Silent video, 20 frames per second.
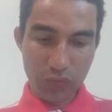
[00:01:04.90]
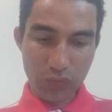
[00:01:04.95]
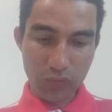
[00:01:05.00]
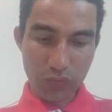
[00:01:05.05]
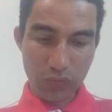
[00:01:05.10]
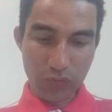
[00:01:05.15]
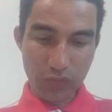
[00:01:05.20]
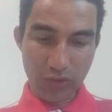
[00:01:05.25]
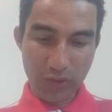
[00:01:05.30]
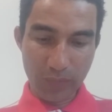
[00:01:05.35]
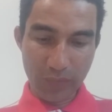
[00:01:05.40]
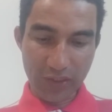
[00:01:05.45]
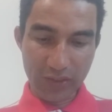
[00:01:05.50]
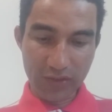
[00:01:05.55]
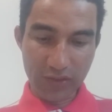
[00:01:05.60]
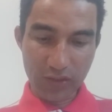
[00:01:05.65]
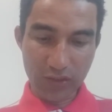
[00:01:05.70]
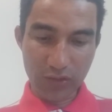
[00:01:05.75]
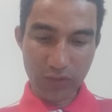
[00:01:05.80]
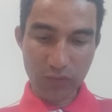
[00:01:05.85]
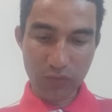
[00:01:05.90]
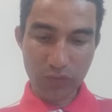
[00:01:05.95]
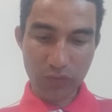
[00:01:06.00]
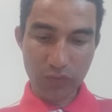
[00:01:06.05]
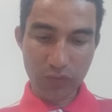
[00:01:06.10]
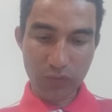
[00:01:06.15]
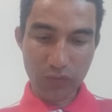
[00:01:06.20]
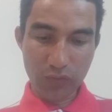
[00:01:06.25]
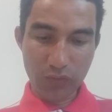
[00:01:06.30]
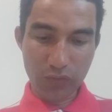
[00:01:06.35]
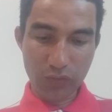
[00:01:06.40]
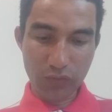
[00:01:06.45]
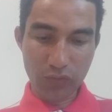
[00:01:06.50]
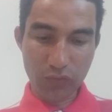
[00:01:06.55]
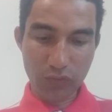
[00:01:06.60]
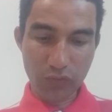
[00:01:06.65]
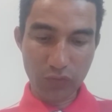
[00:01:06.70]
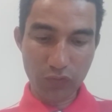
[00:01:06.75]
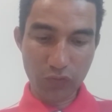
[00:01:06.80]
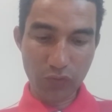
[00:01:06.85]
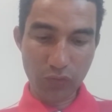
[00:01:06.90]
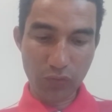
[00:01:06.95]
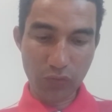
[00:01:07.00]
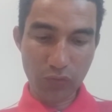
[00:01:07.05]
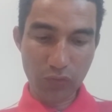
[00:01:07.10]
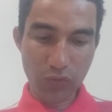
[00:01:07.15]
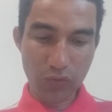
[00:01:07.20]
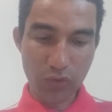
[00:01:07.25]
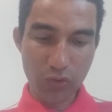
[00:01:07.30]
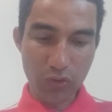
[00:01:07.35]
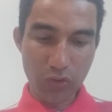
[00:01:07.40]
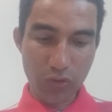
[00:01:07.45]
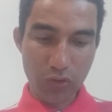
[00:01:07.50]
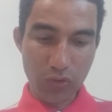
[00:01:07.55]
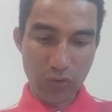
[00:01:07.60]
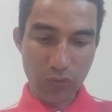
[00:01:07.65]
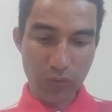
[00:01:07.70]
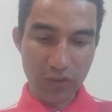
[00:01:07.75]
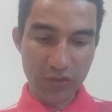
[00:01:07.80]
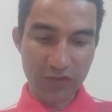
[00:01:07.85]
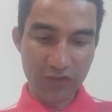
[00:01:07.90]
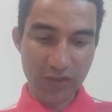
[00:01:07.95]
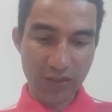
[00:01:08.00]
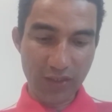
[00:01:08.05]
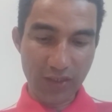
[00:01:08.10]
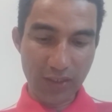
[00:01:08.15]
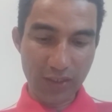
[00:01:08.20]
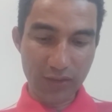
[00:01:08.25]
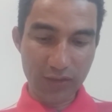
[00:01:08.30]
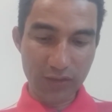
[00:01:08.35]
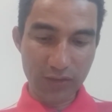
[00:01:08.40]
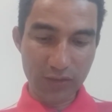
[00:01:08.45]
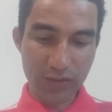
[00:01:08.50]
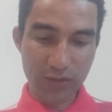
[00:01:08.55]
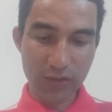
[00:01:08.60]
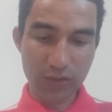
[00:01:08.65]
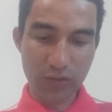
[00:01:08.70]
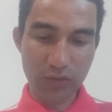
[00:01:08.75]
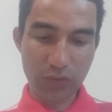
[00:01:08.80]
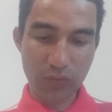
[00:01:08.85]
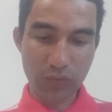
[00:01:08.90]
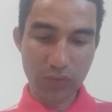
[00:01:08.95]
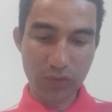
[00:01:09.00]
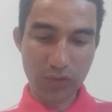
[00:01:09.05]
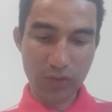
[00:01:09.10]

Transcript: os abatidos, nos consolou com a chegada de Tito,